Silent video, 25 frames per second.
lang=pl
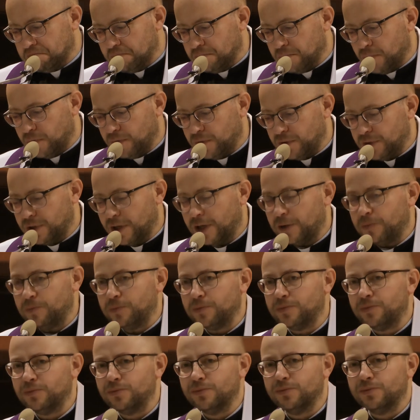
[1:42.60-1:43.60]
powinna
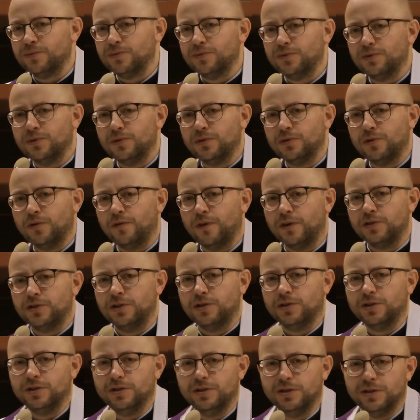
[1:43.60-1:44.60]
im
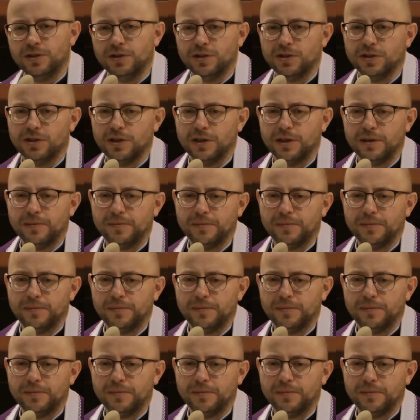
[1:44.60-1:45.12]
towarzyszyć, że